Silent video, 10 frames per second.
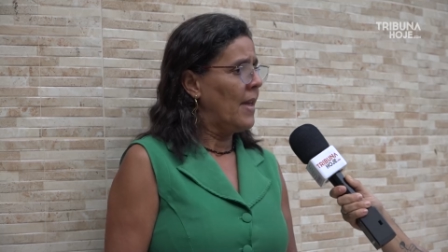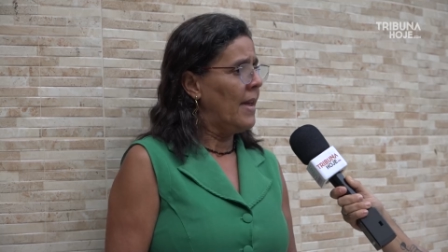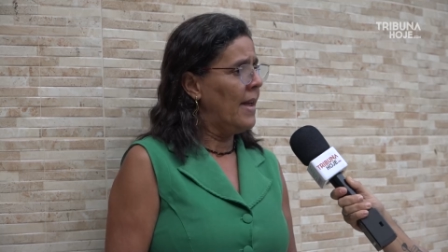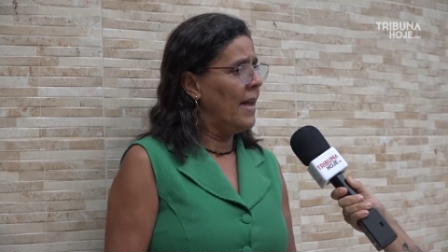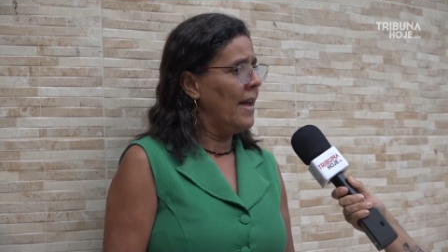
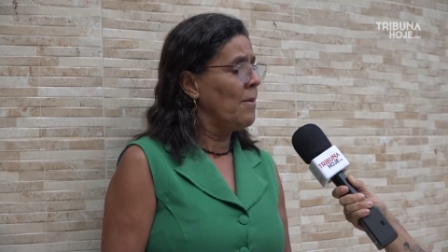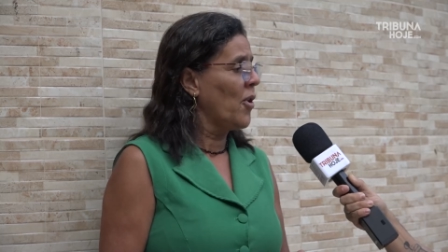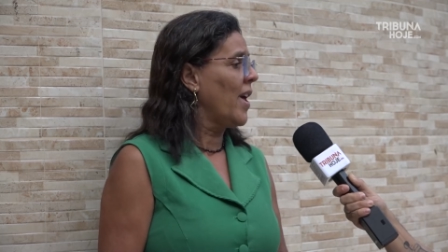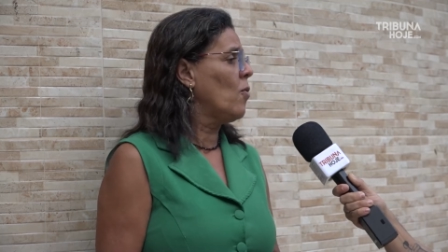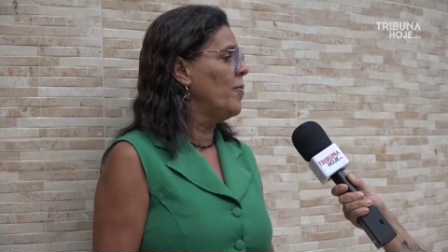é, a
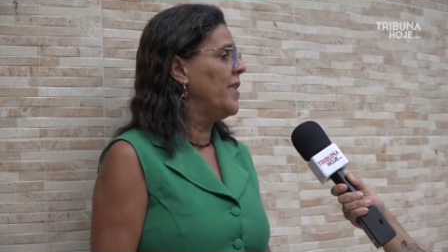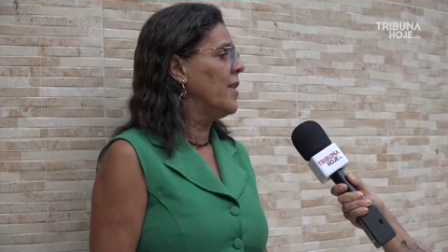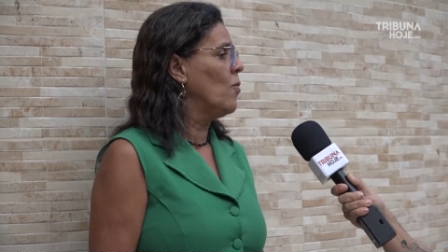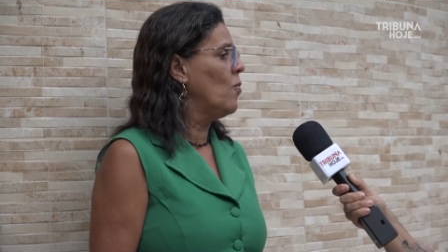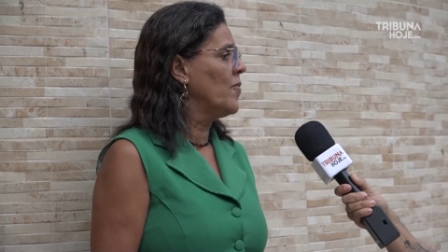morar
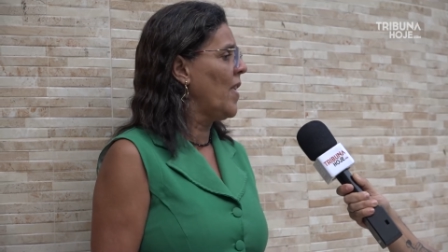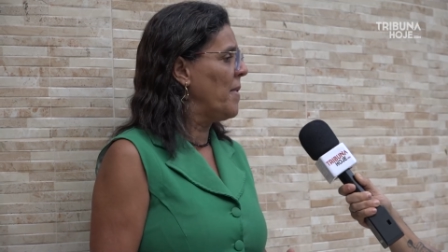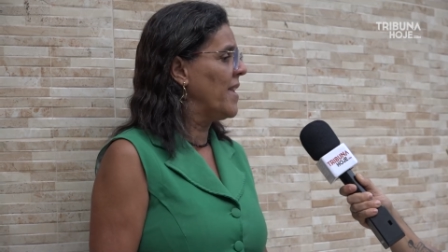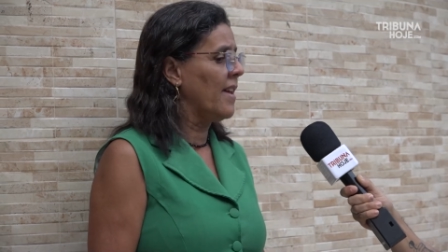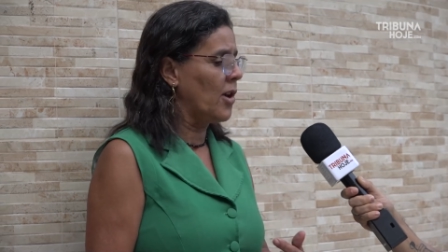comigo na
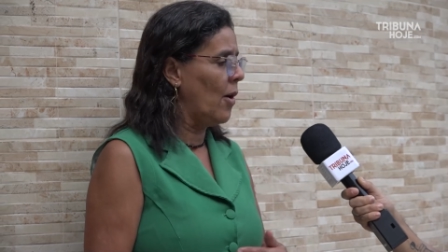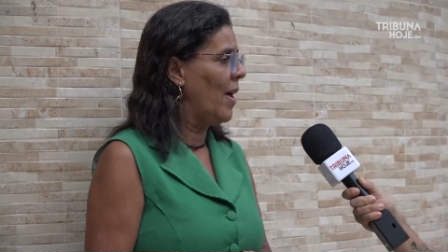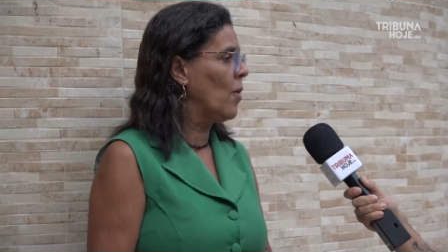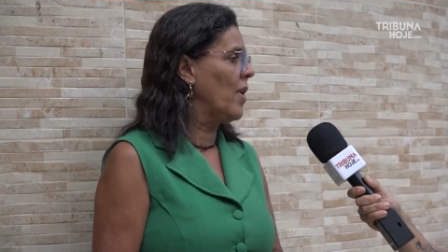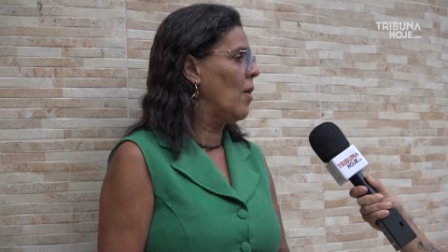medida que eu
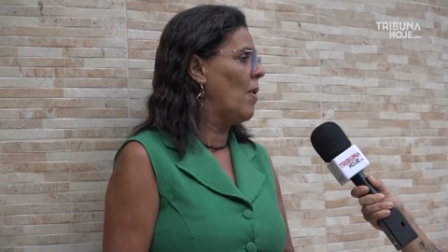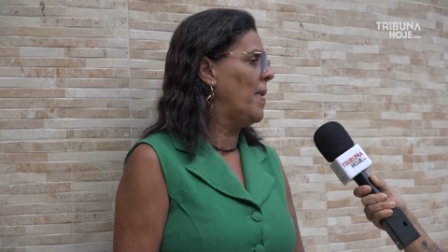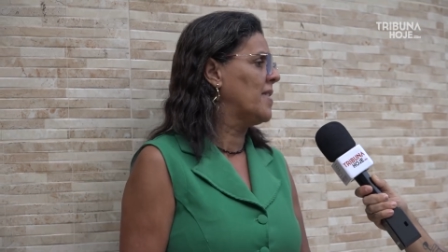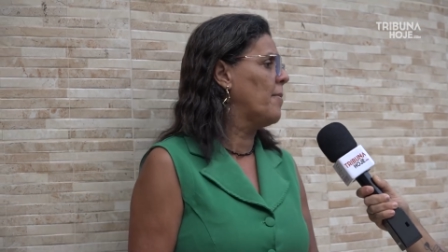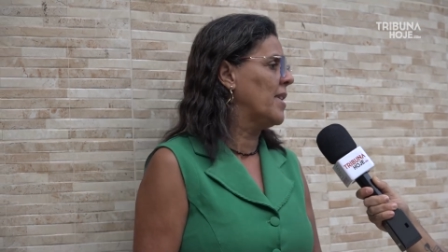aluguei um
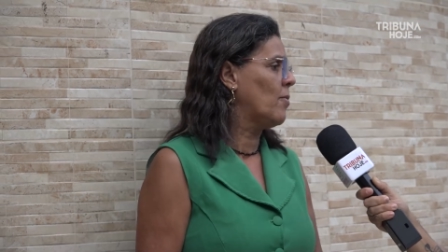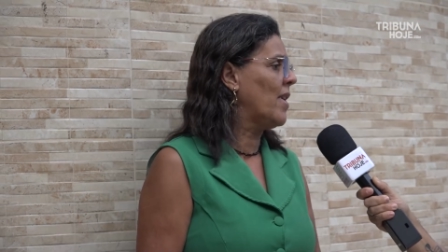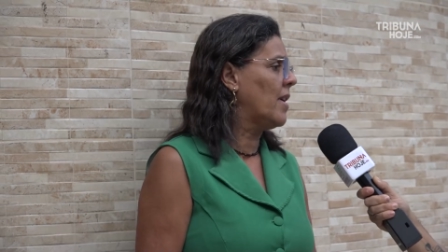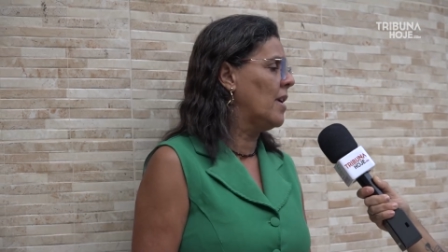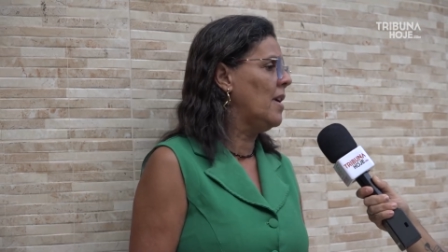apartamento
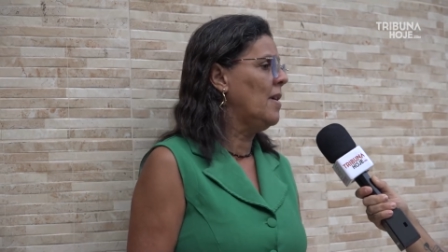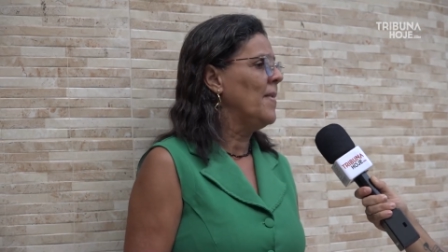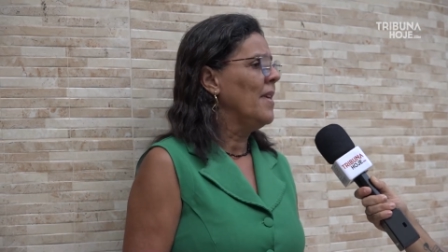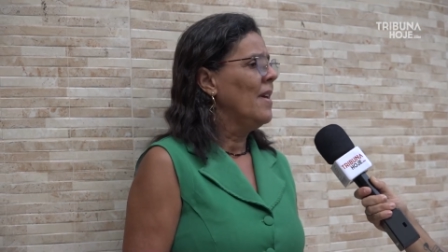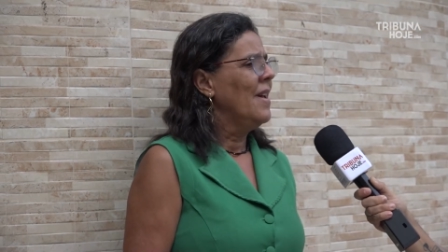aqui
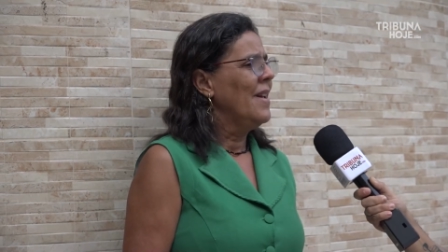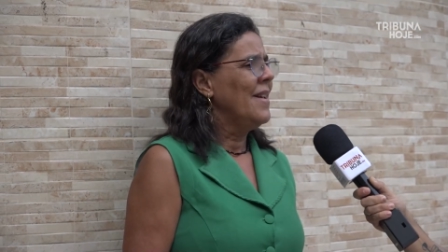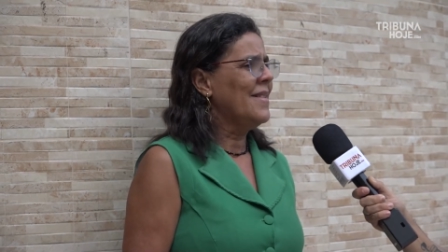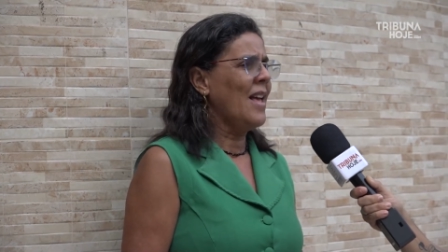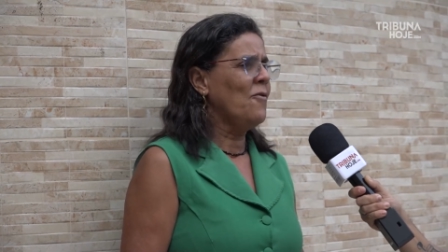
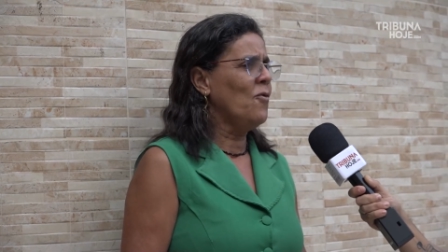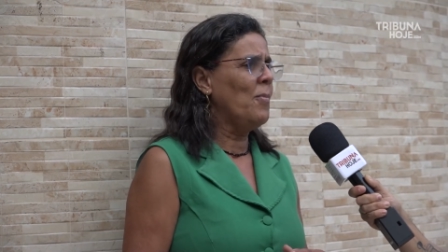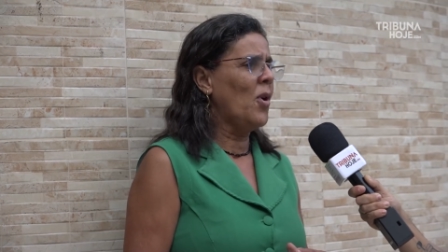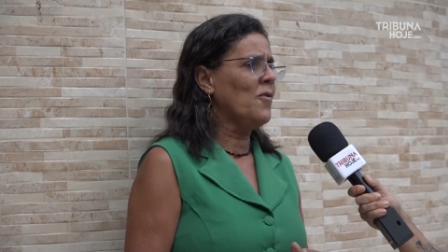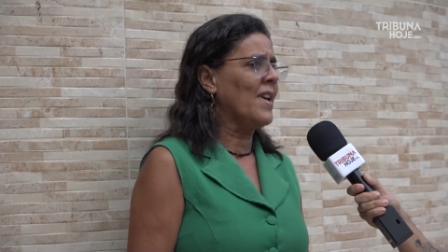e teve uma
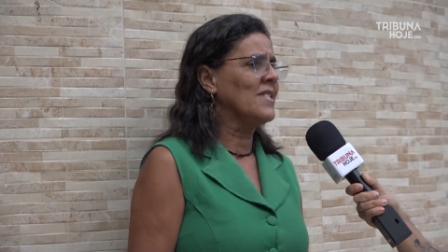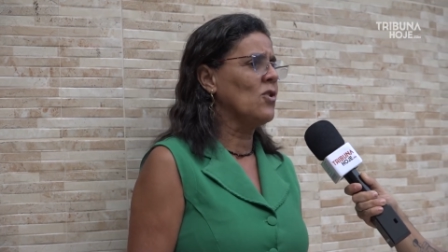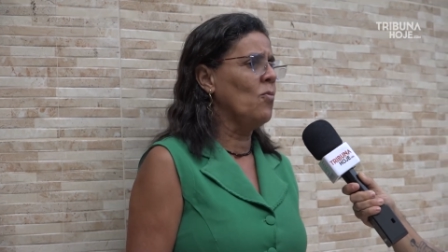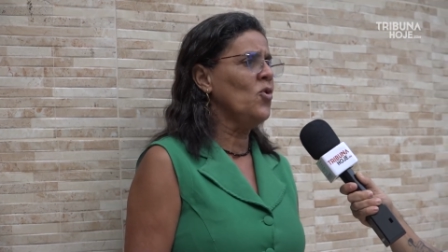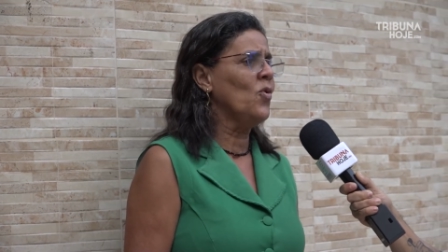
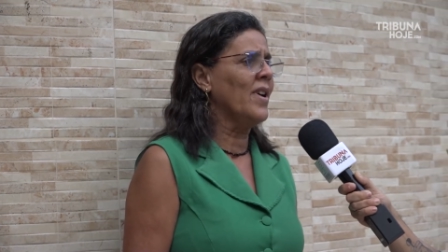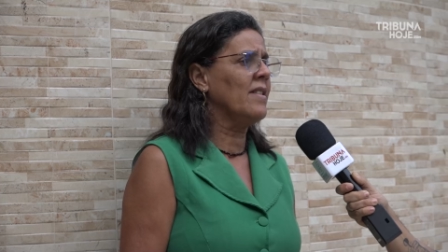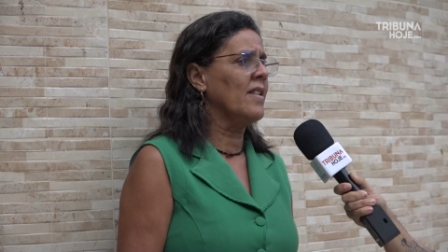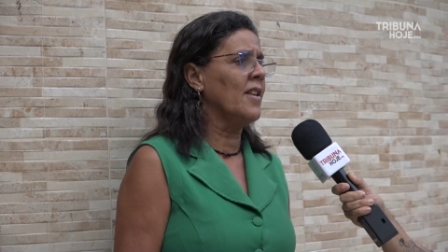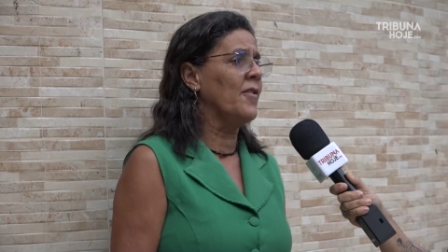modificação muito
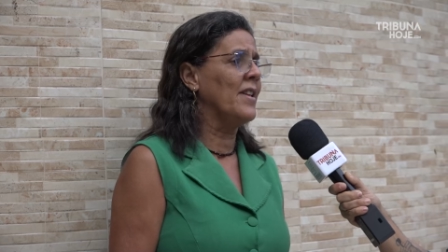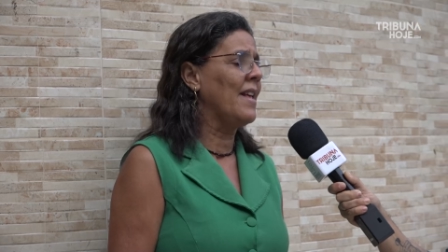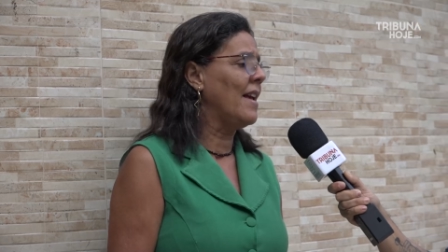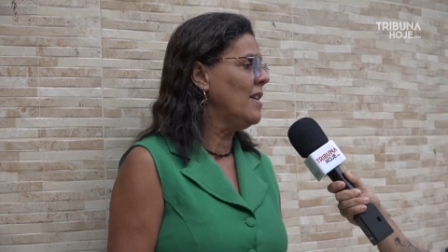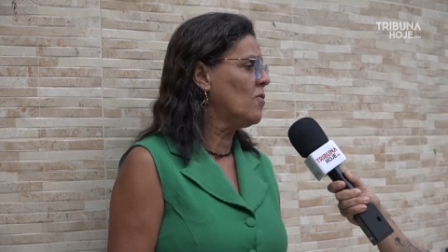grande de
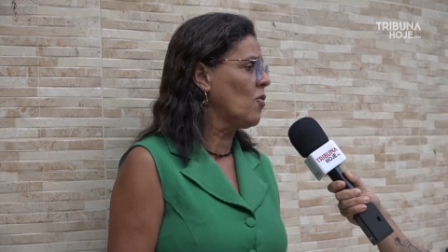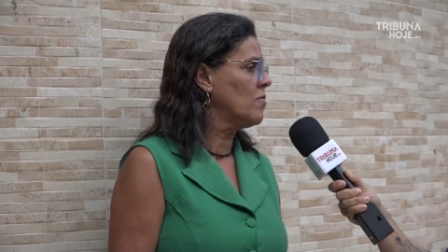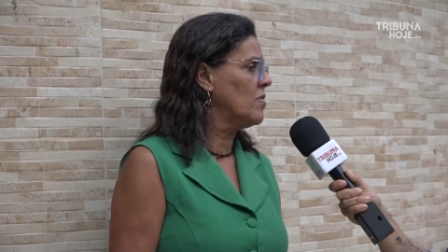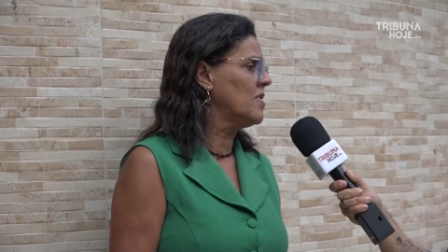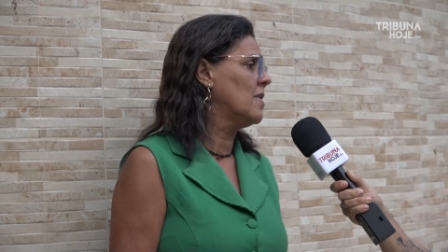vida em
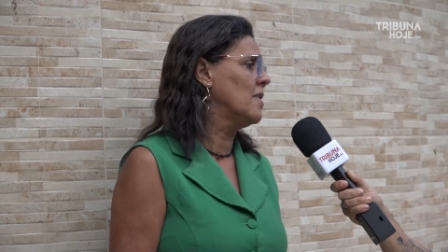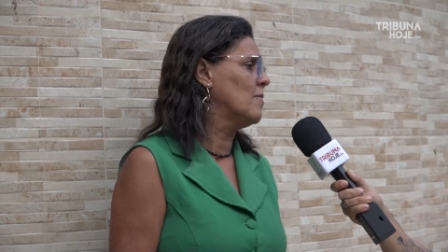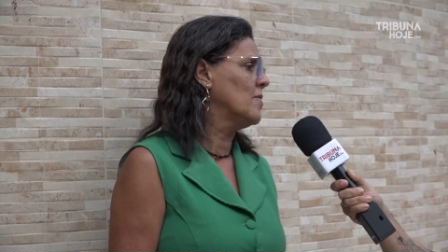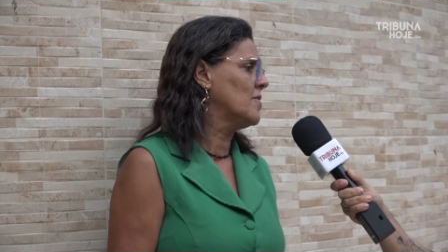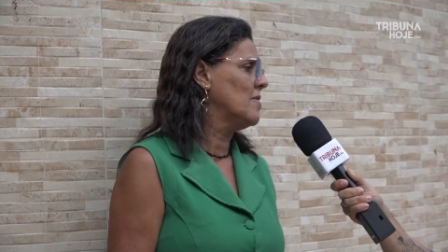todos os
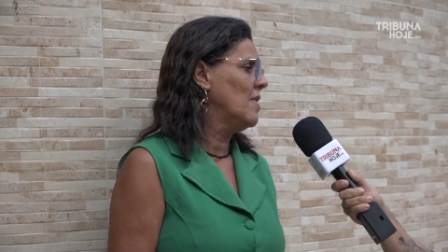sentidos.